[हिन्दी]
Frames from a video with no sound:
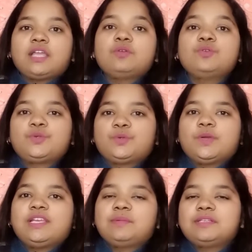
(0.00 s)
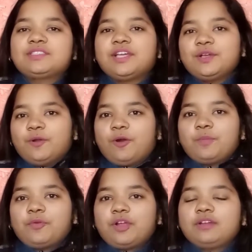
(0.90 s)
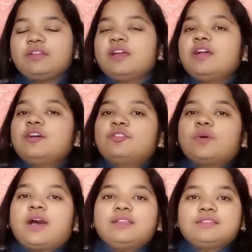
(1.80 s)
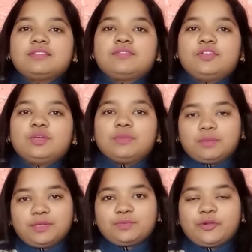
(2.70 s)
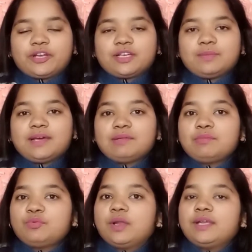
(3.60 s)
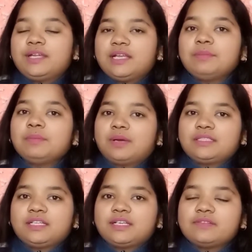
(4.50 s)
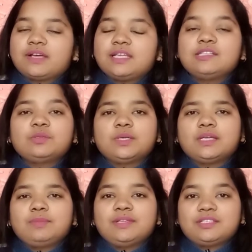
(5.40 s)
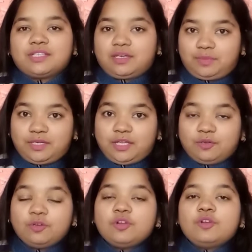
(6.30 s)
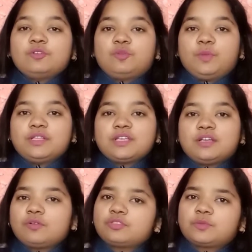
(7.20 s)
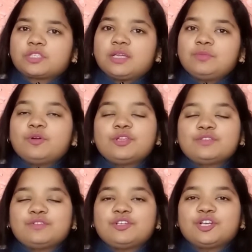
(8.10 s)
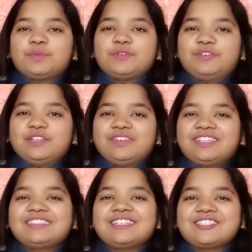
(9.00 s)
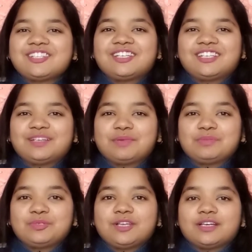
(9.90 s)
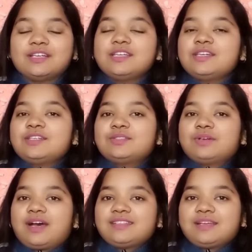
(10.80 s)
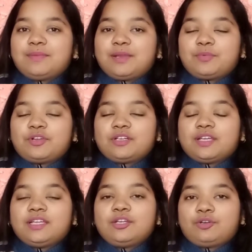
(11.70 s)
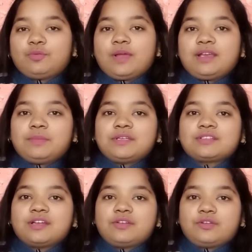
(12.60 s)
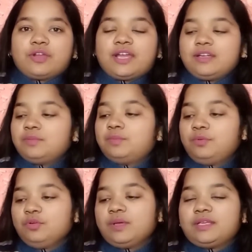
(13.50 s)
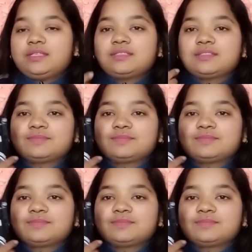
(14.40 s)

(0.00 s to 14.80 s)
हूँ ट्रू एलिमेंट्स का एक और प्रोडक्ट तो आज के इस वीडियो में हम इस प्रोडक्ट के बारे में पूरा डिटेल में बात करने वाले हैं तो अगर आप मेरे चैनल पर नए हो तो मेरे चैनल को सब्सक्राइब और इस वीडियो को अपने फूडी फ्रेंड के साथ शेयर करना मत भूलना तो आज का हमारा प्रोडक्ट है ये ट्रू एलिमेंट्स का ड्राइड ब्लूबेरीज